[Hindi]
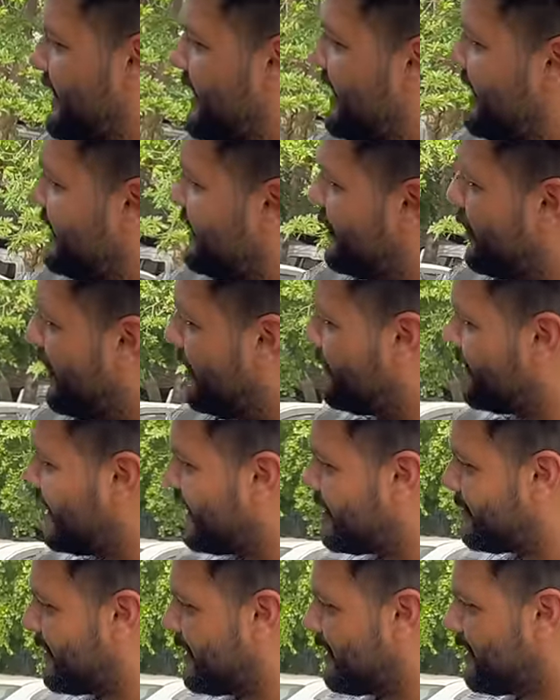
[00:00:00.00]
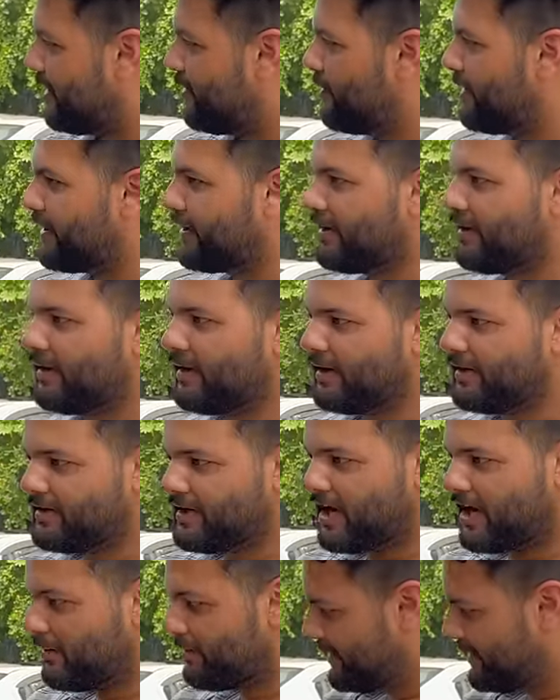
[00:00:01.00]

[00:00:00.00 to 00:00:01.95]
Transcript: के देखो आप नट पर लगा हुआ है यहाँ